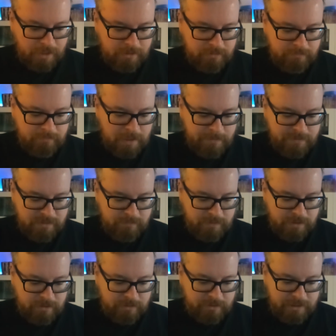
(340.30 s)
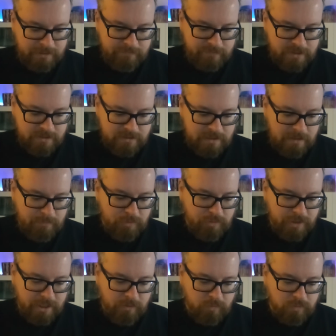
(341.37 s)
ähm, habe ich mir ebenfalls eine
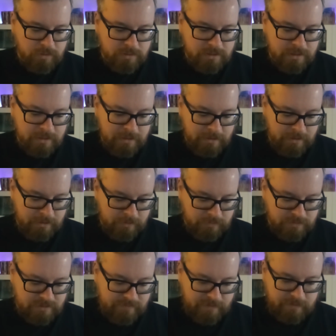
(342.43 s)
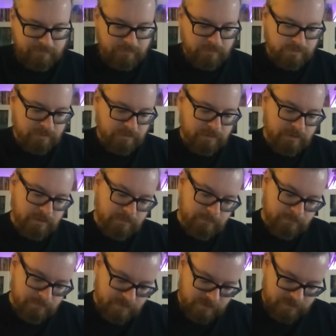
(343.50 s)
MRA geholt. Und zwar von
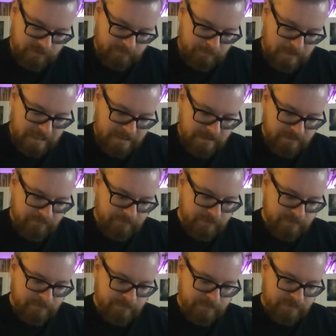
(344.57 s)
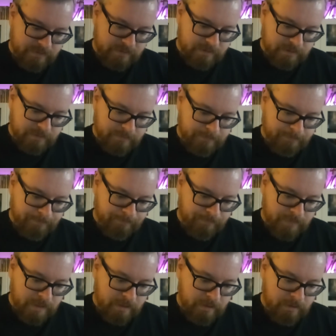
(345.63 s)
ähm, Splendid Films,
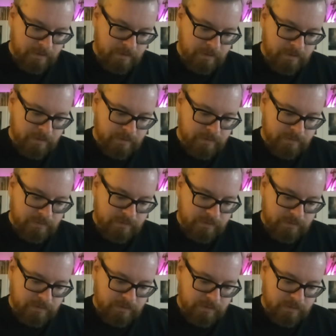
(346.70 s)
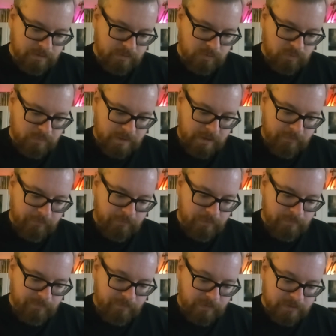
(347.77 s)
ähm, die Nummer
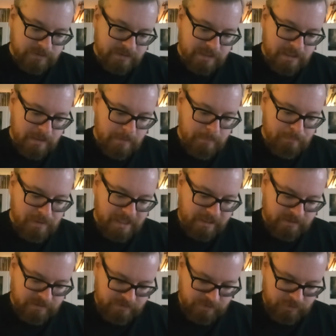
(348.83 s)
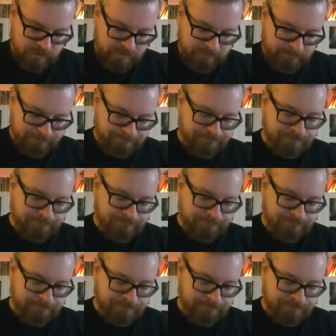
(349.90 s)
5 aus der Black Edition.